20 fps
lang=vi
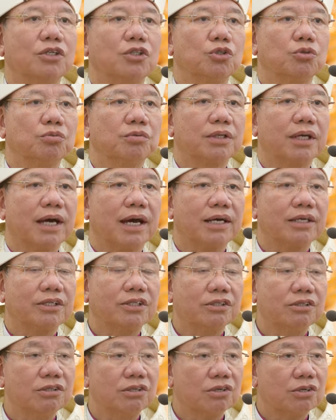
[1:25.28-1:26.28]
Chúng ta
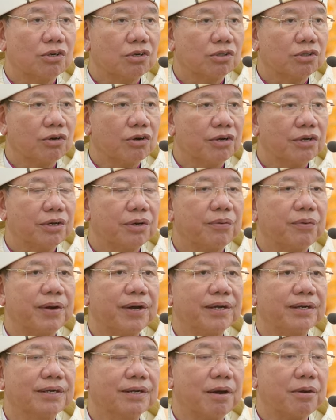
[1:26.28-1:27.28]
chưa có thói
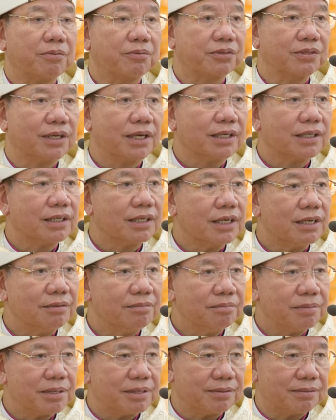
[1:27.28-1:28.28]
quen đọc sách
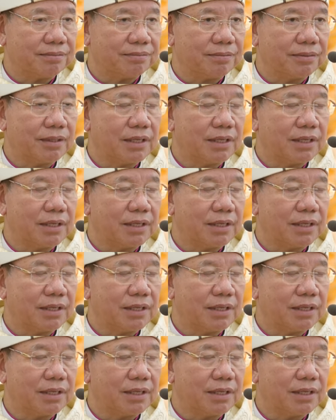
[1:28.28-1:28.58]
tin mừng